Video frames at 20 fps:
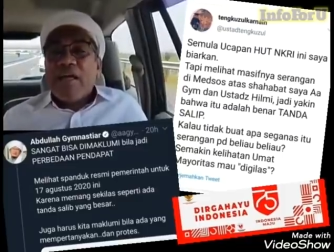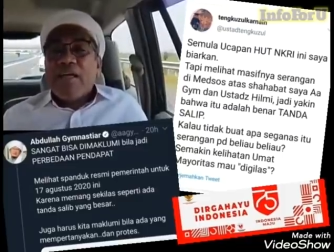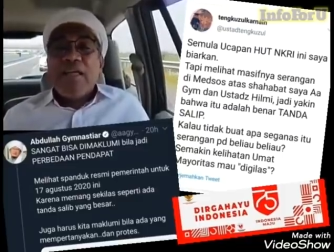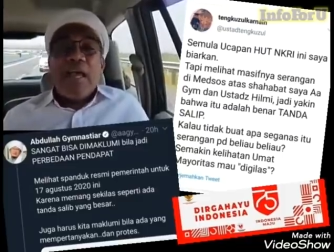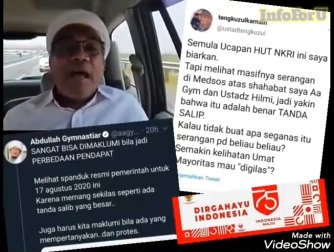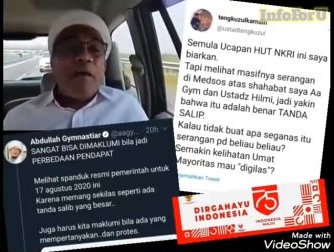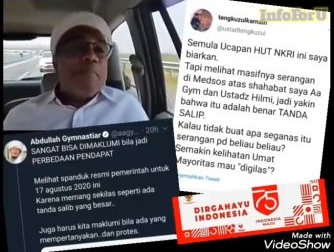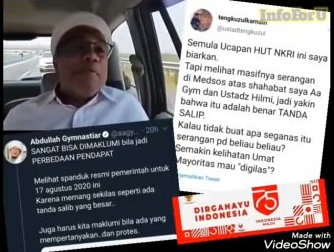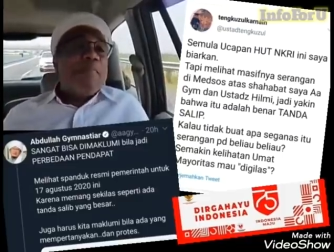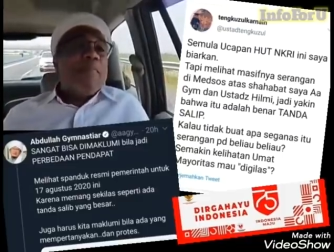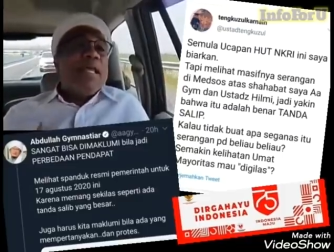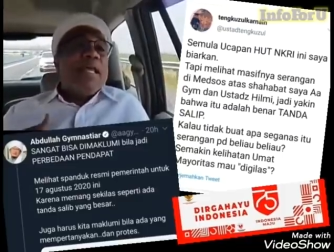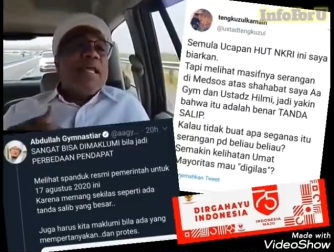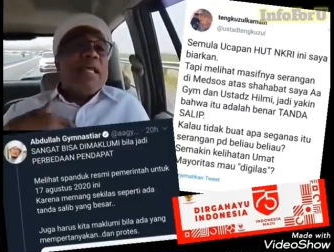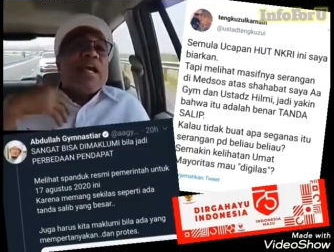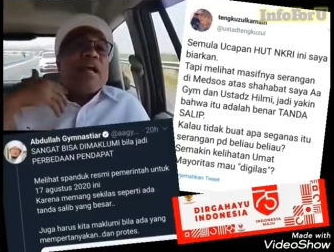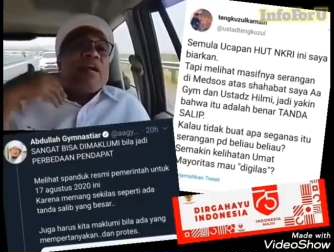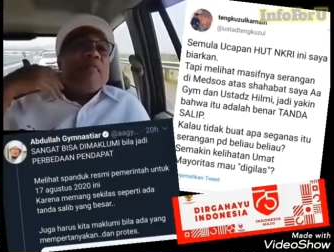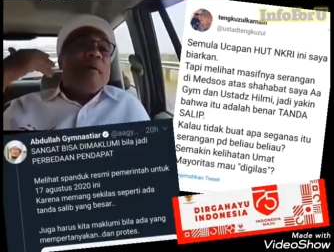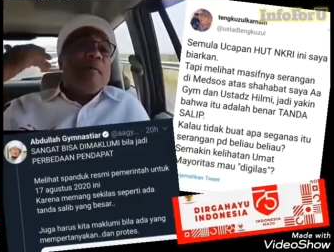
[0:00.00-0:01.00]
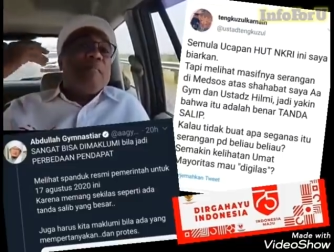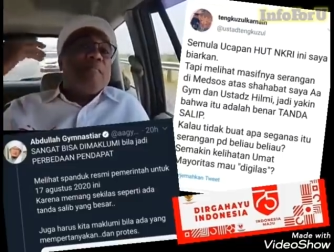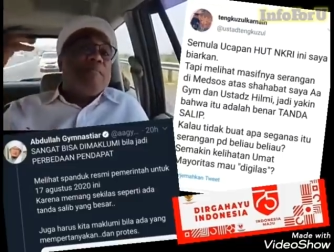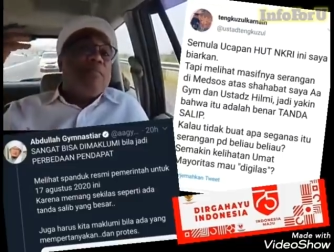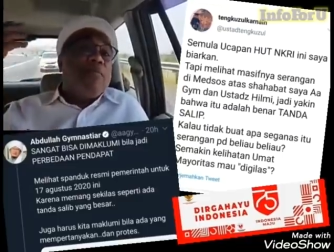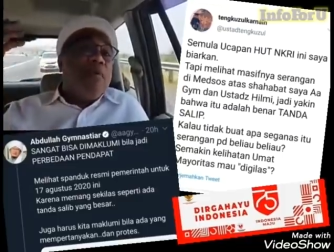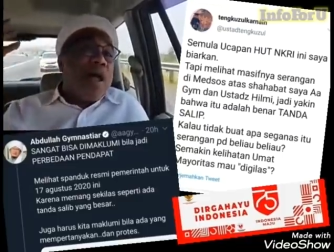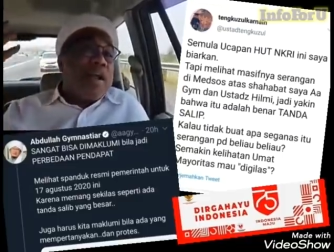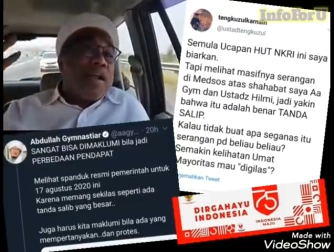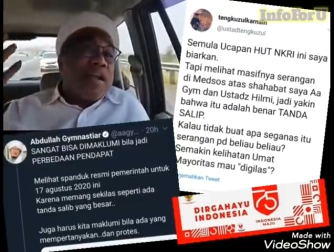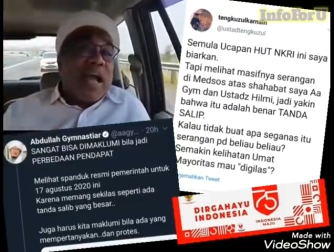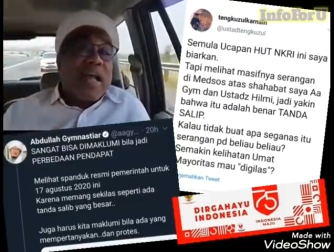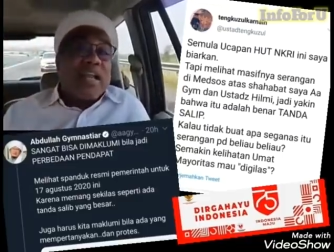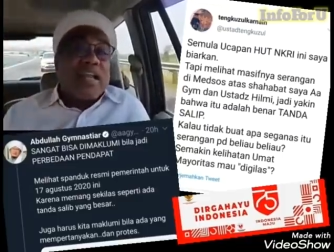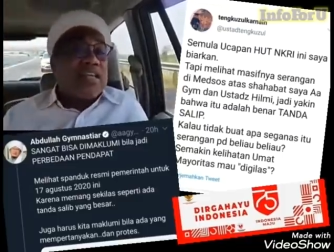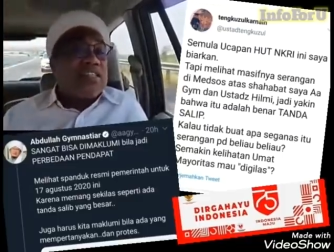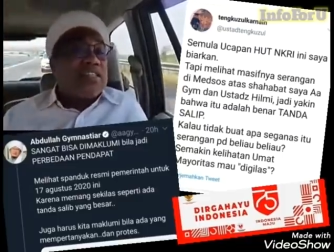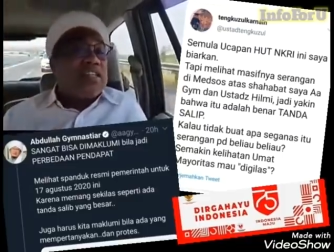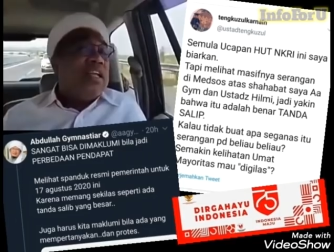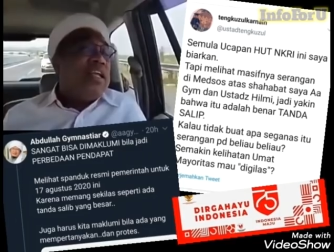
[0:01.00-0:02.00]
yang memiliki kemampuan
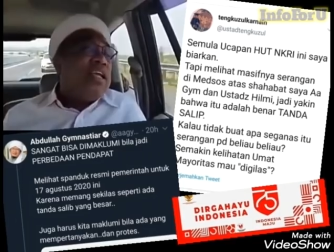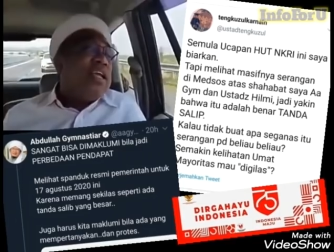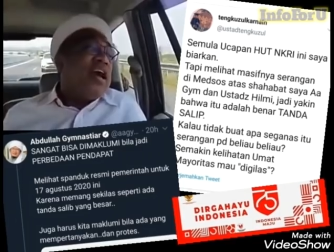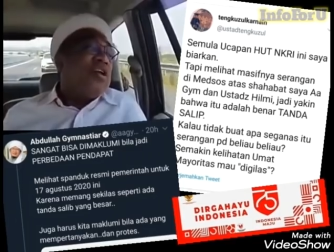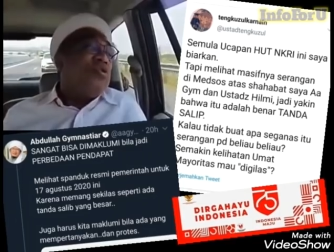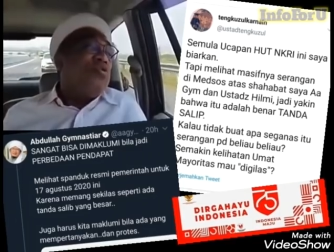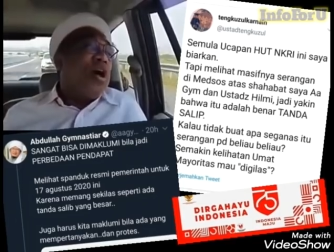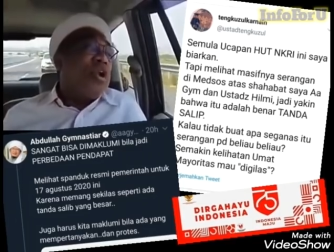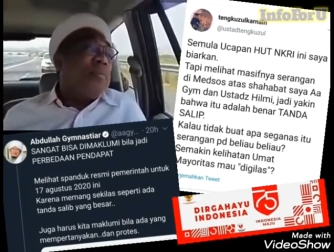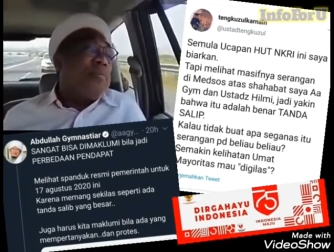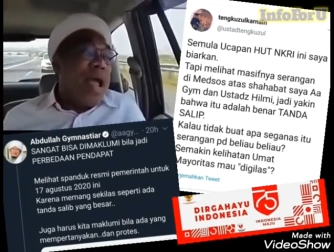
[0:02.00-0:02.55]
karya seni yang luar